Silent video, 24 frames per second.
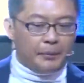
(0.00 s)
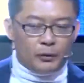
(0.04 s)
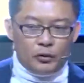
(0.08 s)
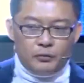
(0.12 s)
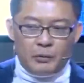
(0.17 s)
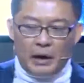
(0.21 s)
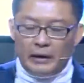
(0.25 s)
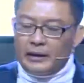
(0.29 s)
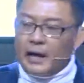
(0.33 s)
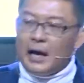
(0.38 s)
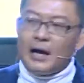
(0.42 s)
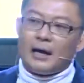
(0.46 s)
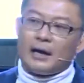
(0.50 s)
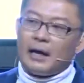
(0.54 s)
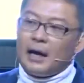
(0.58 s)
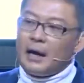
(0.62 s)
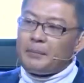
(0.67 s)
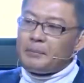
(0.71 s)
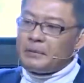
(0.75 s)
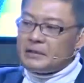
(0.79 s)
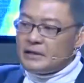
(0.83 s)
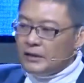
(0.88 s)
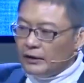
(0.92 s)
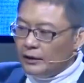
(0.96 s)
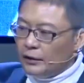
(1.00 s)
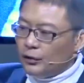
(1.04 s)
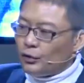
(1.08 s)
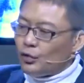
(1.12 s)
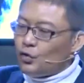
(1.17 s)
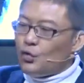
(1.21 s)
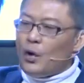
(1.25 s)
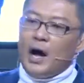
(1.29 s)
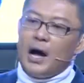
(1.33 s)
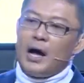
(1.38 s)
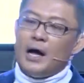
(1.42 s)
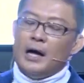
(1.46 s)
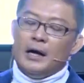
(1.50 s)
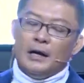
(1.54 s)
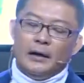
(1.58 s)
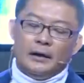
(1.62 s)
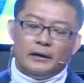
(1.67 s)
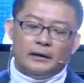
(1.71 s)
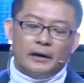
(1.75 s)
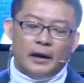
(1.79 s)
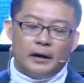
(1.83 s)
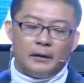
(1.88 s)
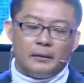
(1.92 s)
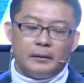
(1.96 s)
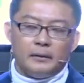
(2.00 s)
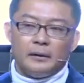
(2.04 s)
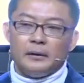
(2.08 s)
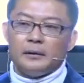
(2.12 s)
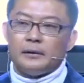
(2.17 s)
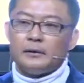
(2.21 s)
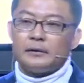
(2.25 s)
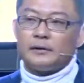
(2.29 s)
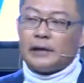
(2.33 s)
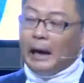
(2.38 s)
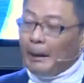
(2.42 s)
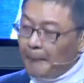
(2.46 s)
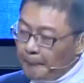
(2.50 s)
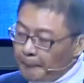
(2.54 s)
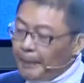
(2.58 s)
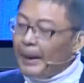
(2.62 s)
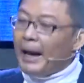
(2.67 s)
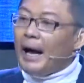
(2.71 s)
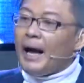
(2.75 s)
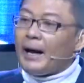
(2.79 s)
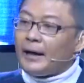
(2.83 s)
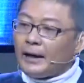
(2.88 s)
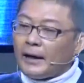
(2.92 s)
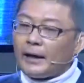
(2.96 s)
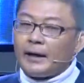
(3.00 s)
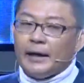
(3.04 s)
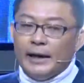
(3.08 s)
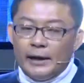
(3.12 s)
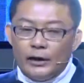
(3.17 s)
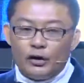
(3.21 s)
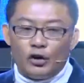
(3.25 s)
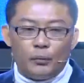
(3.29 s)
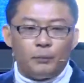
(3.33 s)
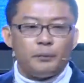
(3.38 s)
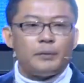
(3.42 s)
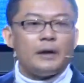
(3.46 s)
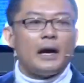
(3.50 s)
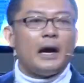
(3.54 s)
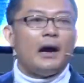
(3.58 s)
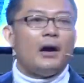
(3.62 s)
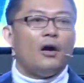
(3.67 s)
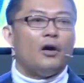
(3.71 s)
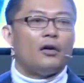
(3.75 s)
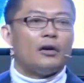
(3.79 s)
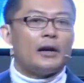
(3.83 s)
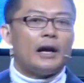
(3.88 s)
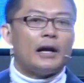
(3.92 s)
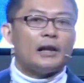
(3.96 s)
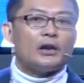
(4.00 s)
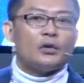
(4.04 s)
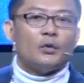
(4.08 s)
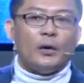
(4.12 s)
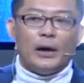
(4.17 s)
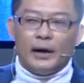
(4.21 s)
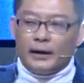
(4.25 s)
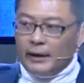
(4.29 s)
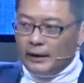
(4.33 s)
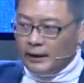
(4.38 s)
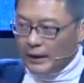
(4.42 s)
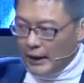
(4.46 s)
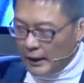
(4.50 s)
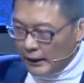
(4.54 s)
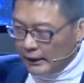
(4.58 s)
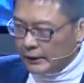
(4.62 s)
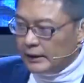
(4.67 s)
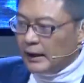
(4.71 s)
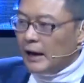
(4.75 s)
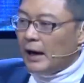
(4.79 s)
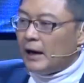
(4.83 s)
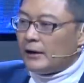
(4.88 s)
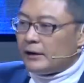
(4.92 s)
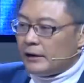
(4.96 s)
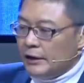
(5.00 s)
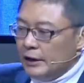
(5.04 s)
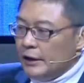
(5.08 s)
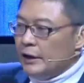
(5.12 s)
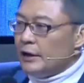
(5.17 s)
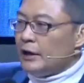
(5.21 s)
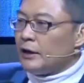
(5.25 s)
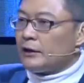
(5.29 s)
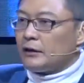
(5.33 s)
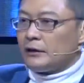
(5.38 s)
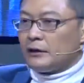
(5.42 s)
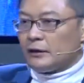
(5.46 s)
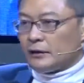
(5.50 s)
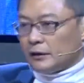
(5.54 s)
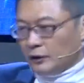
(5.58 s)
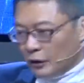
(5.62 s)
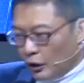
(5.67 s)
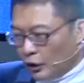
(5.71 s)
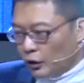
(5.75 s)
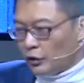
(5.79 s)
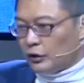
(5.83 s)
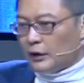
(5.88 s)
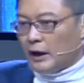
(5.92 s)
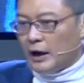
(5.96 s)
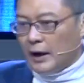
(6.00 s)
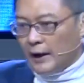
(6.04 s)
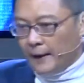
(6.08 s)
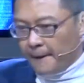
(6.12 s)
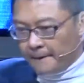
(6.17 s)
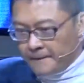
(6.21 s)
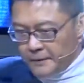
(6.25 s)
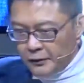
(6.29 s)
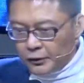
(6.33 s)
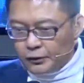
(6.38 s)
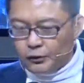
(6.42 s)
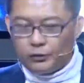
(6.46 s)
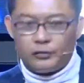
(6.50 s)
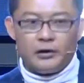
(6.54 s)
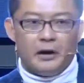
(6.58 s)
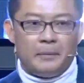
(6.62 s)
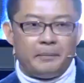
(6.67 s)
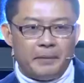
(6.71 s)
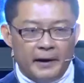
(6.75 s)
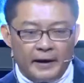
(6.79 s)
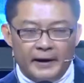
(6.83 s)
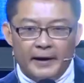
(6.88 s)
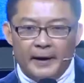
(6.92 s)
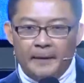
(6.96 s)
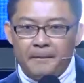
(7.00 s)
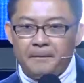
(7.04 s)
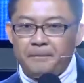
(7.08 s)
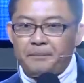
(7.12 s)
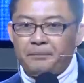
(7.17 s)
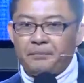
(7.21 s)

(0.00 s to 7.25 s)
berumah tangga, menjadi tua dan sampai akhir hidupnya orang itu akan ada di kota Surabaya.